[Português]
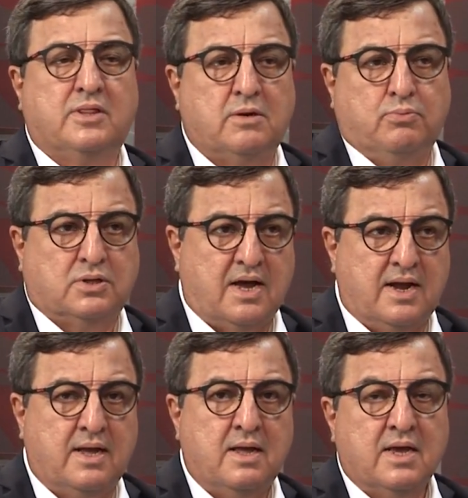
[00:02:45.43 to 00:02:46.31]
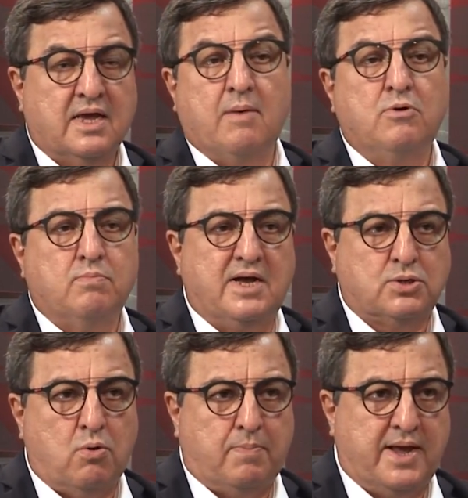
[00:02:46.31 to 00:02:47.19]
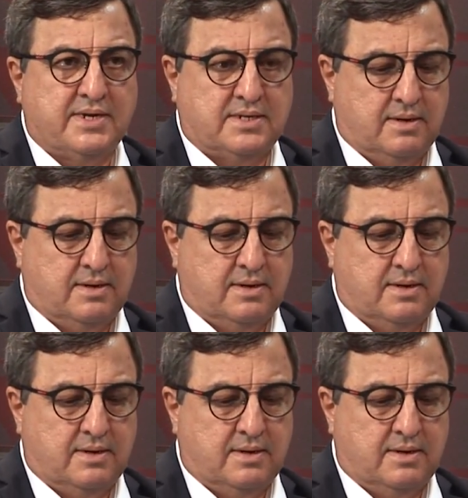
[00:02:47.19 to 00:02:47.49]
tributária, que é muito mais complexa.